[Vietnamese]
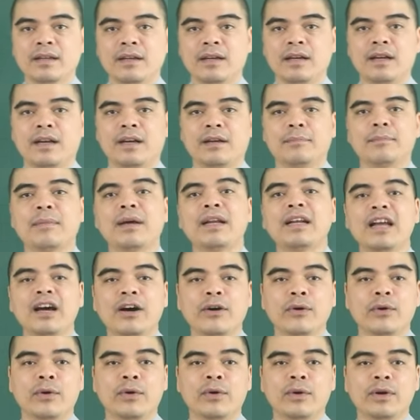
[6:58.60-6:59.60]
à, ban
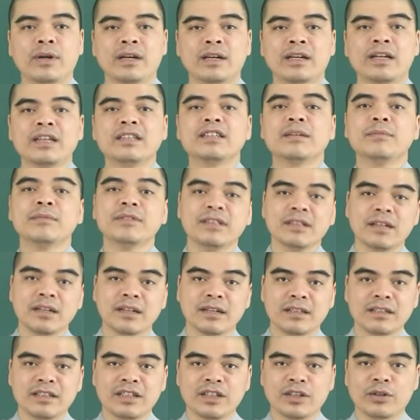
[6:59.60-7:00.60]
đầu khi châm
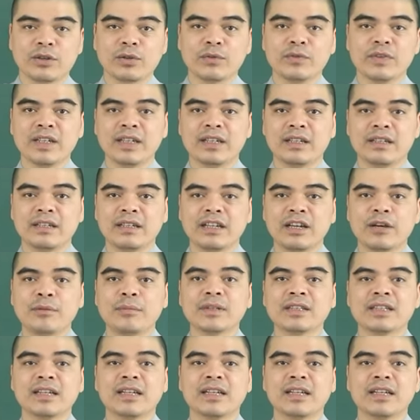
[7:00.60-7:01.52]
hương ấy, thì quý vị nếu mà